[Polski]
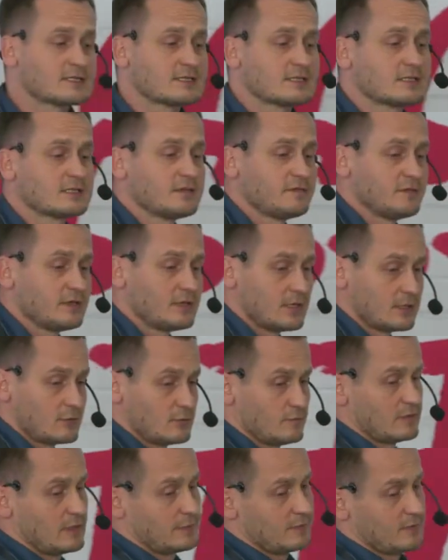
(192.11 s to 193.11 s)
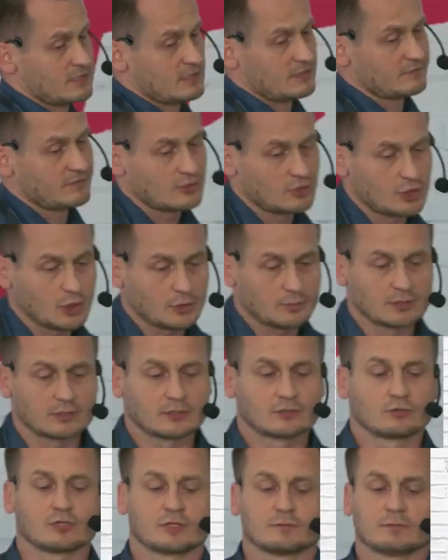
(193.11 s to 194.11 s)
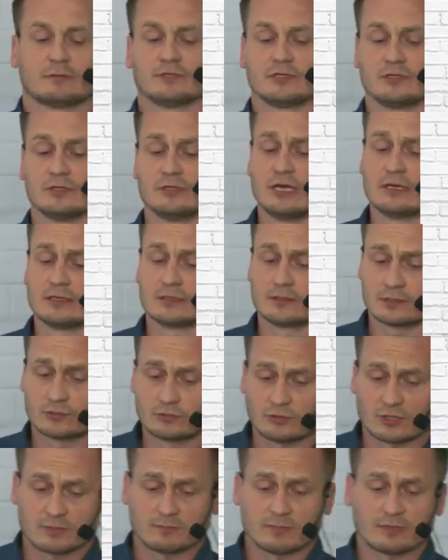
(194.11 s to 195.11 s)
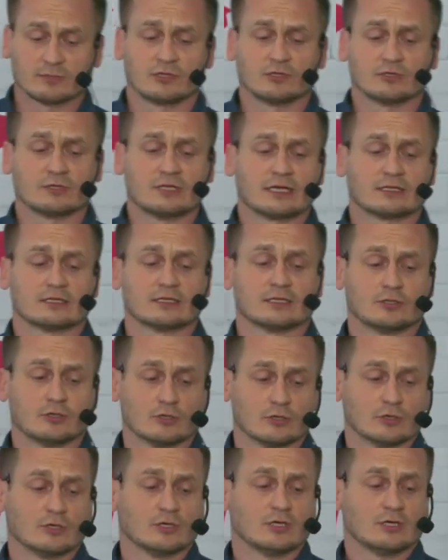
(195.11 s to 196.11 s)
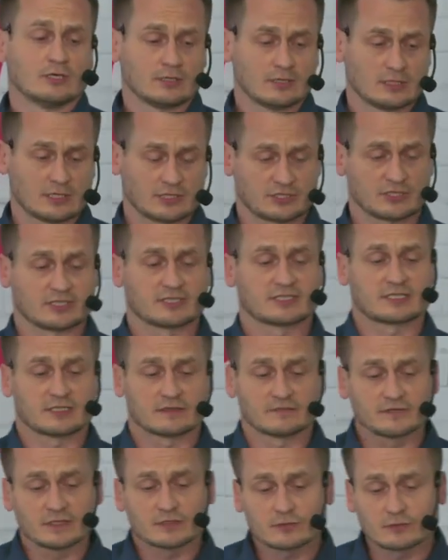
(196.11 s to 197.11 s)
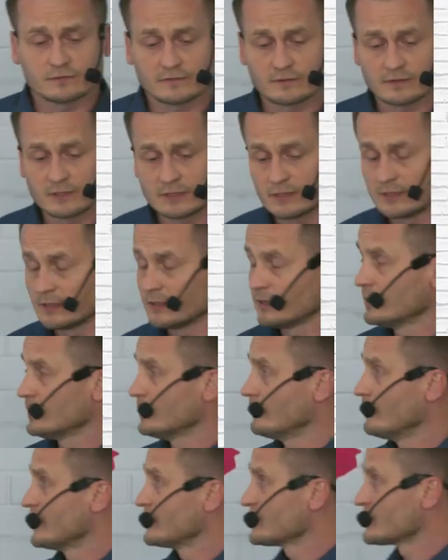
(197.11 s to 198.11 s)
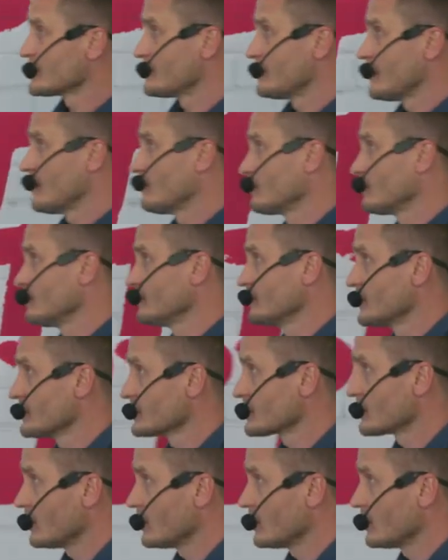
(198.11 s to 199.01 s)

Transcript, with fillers: certyfikatów na podstawie domen, które mamy, doda które mamy dodane do naszych serwisów będzie dbał również